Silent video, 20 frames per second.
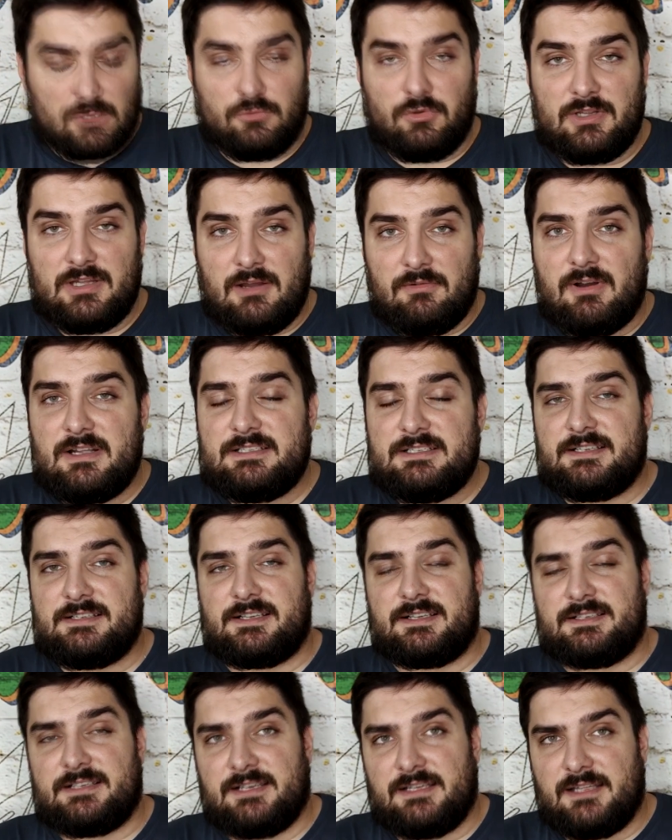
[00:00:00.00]
Ну и давайте
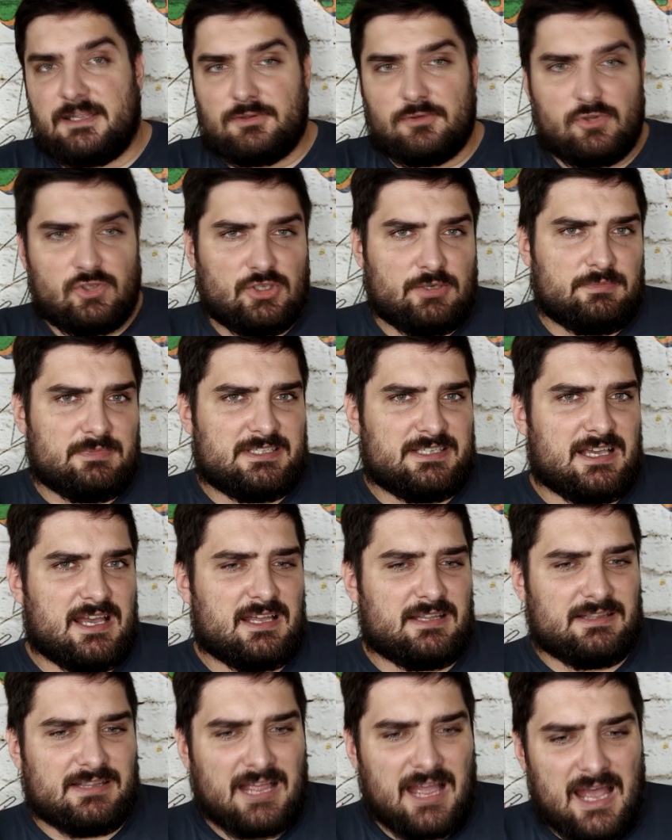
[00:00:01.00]

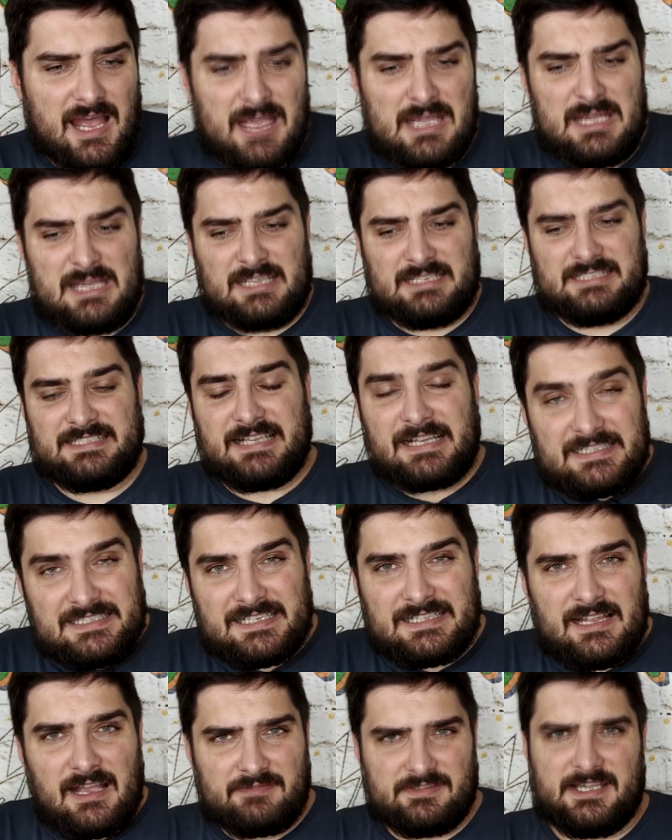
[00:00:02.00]
сосредоточимся на
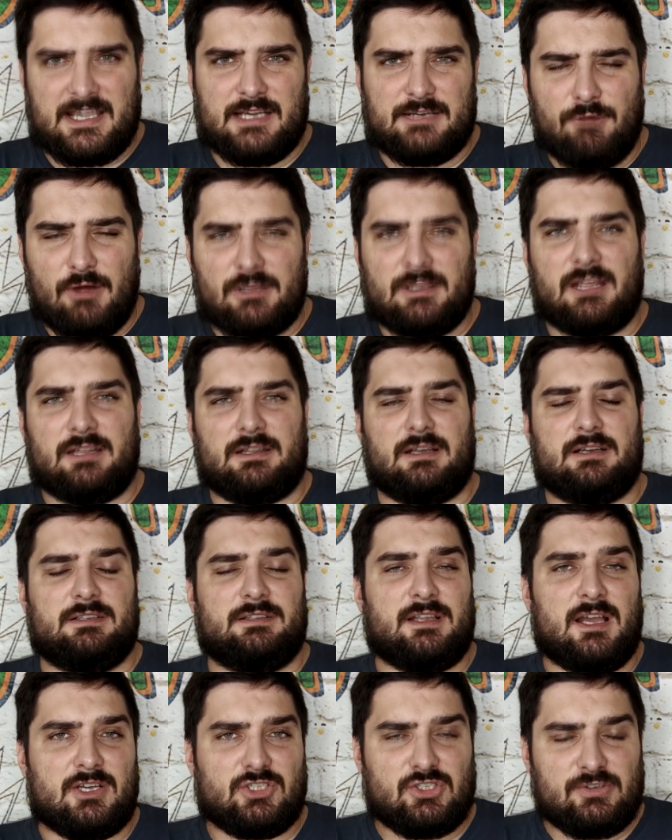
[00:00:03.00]
скандинавских фанатах,
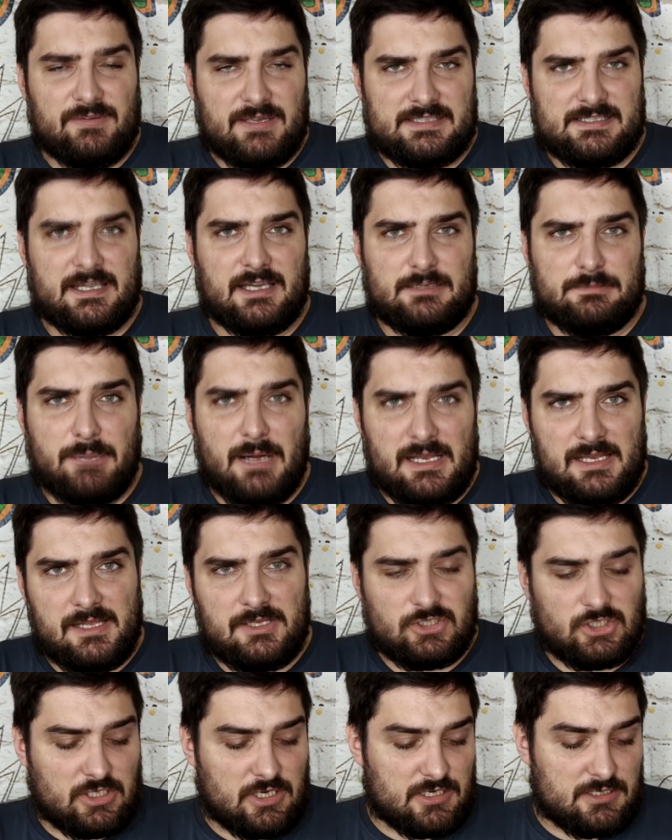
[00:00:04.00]
на шведских
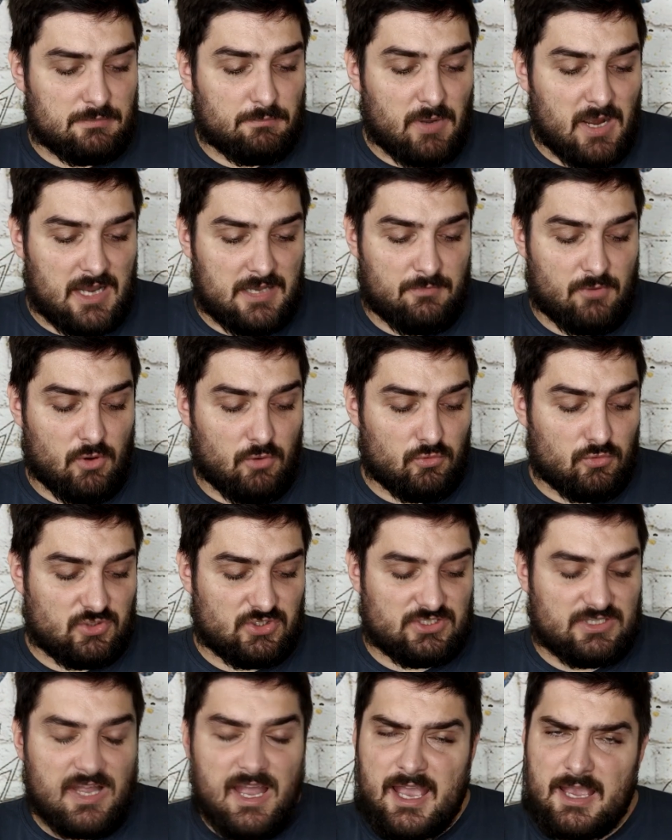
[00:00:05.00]
болельщиках Мальме,
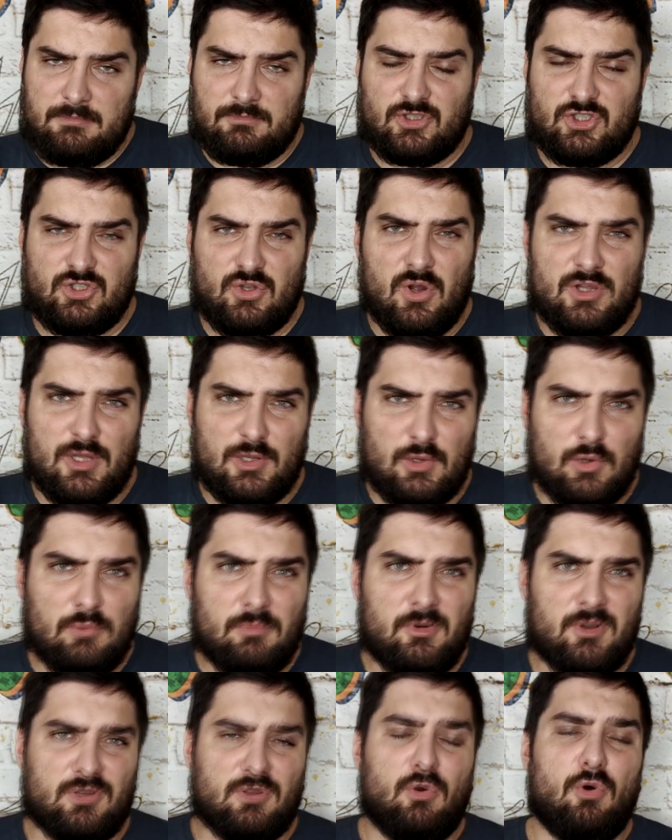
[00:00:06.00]
узнаем, что они
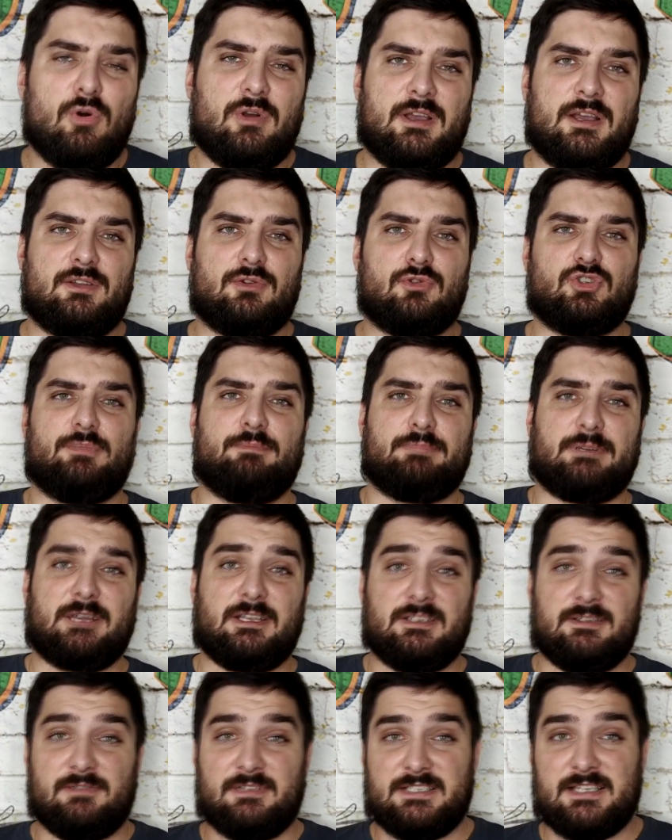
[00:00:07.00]
думают о грядущем
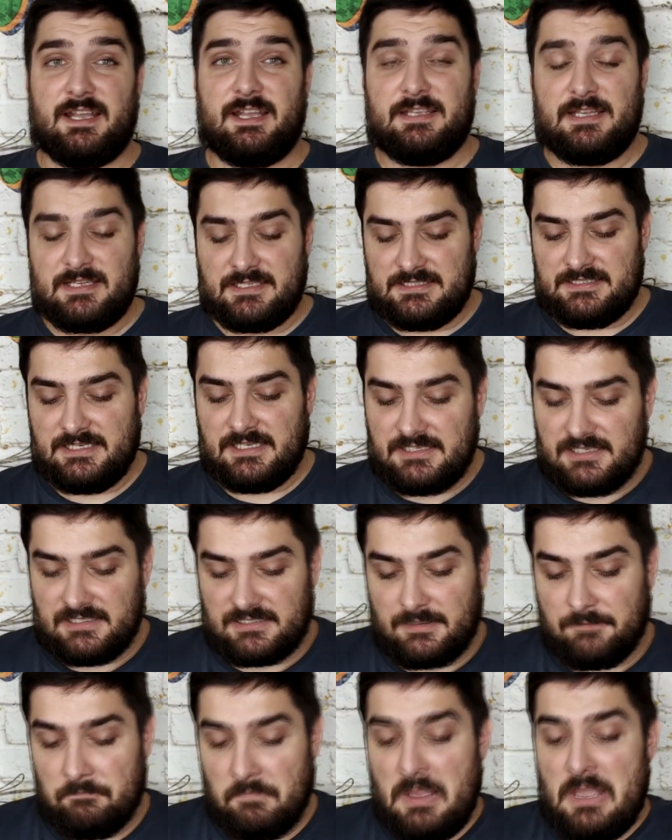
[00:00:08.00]
противостоянии с
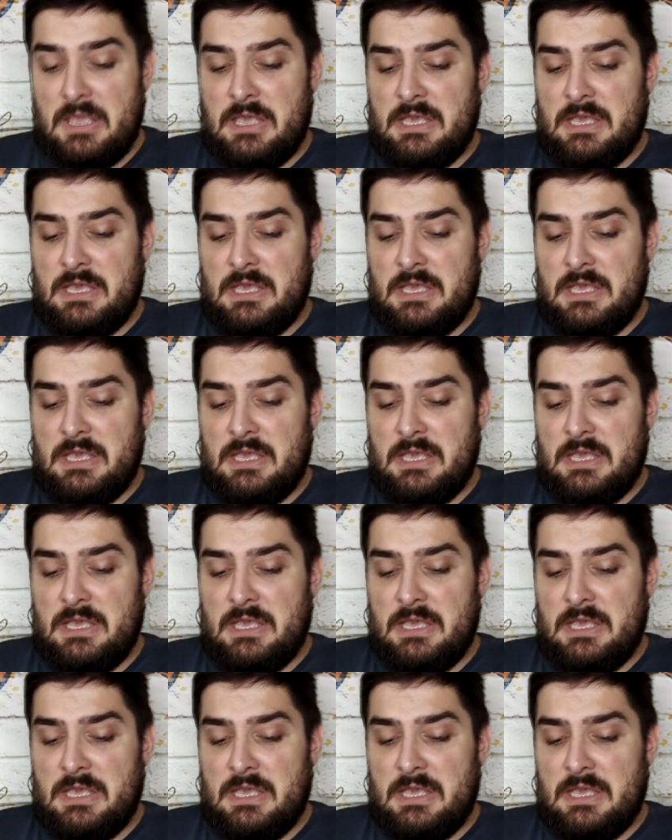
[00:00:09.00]
«Зенитом».